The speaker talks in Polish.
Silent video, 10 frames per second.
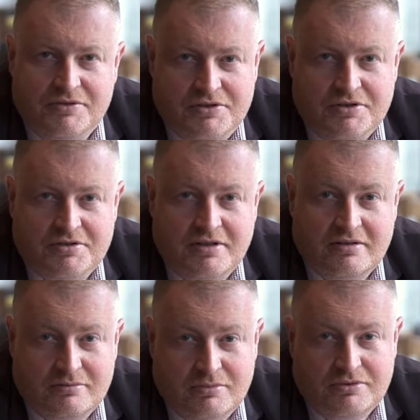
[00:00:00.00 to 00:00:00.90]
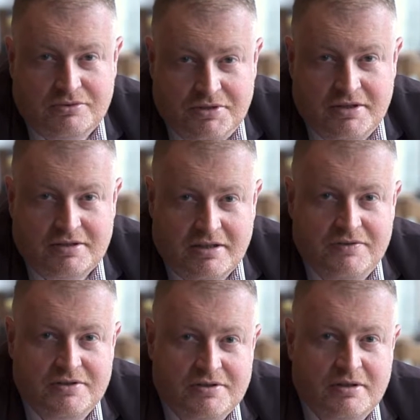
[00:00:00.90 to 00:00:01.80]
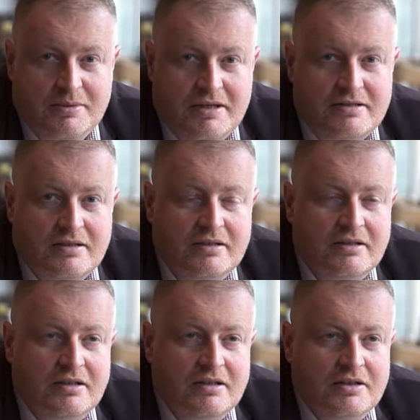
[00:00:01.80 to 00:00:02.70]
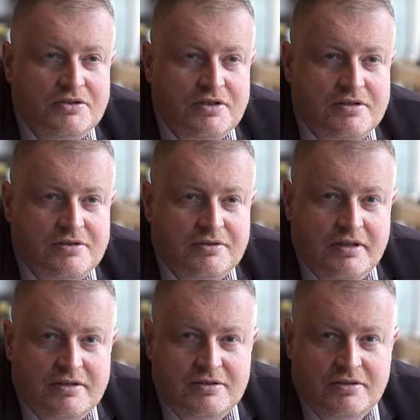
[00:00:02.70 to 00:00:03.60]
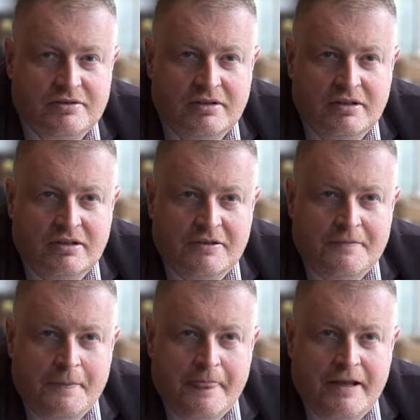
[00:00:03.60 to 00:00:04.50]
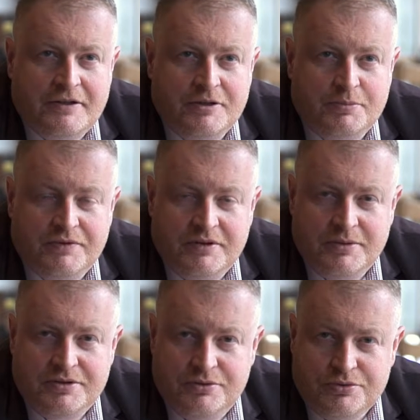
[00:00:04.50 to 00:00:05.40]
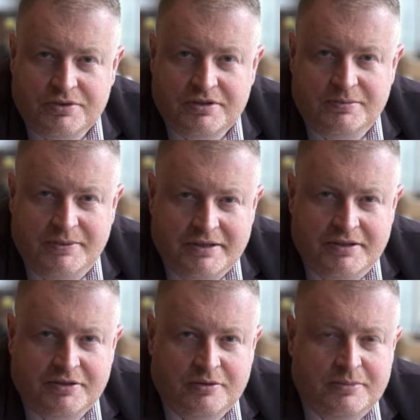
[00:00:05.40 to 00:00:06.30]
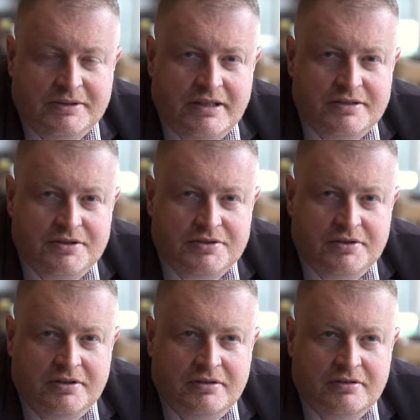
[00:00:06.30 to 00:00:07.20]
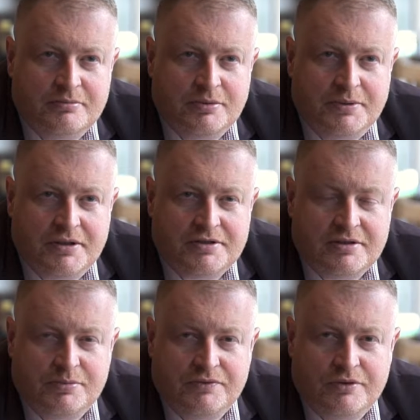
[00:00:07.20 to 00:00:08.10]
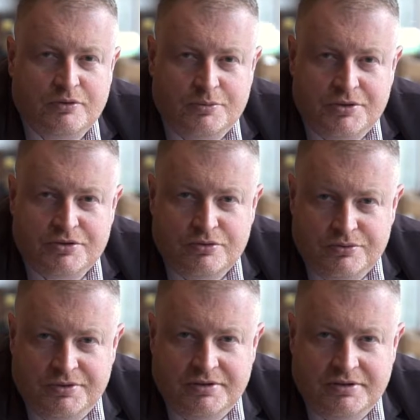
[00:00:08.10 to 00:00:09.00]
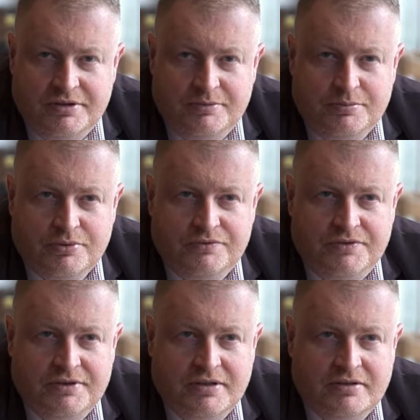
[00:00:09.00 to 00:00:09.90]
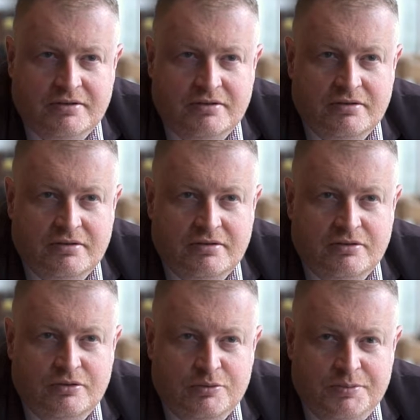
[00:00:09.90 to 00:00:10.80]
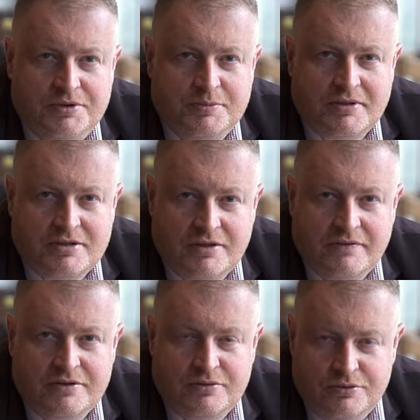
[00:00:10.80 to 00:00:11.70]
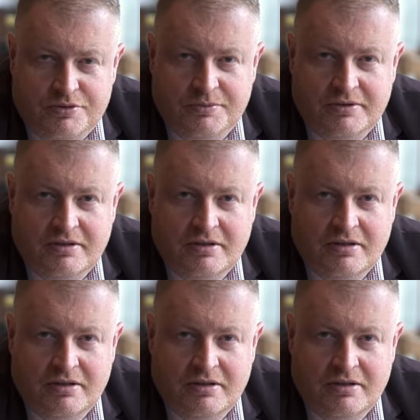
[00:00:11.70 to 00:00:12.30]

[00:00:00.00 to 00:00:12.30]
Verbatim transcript: fizyczna, no bo to ciężka fizyczna praca często, gęsto, to powinien mieć dużo tych miękkich kompetencji, czyli po pierwsze powinien lubić ludzi i powinien lubić pracować z ludźmi.